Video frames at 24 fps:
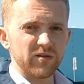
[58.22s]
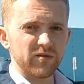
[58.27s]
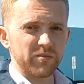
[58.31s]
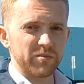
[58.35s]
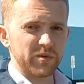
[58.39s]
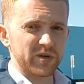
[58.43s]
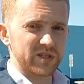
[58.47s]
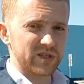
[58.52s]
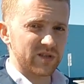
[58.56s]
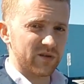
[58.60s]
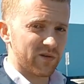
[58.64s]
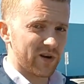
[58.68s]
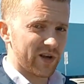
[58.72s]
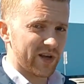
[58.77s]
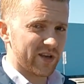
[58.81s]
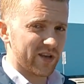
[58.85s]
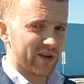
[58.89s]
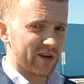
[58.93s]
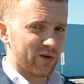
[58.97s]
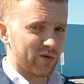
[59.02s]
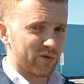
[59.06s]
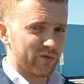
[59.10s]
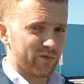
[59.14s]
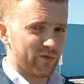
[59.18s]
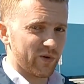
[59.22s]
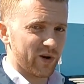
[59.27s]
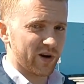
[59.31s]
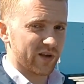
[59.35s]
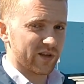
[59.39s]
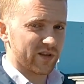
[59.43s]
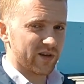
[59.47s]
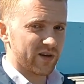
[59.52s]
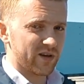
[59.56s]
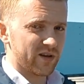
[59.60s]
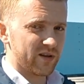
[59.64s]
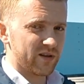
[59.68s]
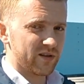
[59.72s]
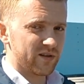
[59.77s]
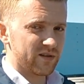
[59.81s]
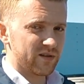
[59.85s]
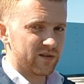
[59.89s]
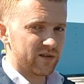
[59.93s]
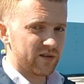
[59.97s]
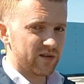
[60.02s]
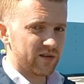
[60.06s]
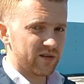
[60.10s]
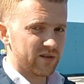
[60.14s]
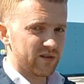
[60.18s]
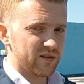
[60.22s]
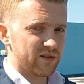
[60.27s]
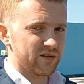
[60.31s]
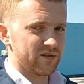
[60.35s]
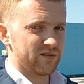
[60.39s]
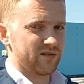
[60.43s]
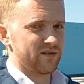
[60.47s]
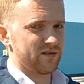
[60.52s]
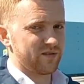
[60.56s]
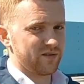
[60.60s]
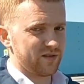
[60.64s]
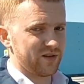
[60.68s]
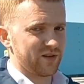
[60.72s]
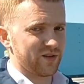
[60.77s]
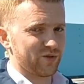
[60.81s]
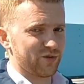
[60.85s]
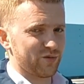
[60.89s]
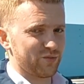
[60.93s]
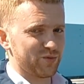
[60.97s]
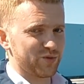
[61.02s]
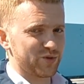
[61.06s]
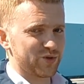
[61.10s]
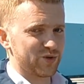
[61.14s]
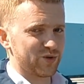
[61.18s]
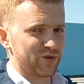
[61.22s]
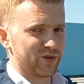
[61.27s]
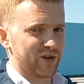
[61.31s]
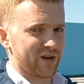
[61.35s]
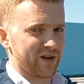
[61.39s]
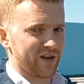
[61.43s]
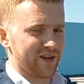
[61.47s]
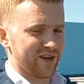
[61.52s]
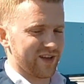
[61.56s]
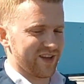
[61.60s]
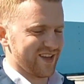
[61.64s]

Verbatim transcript: Вы представляете, как он валит? Я думаю, что да.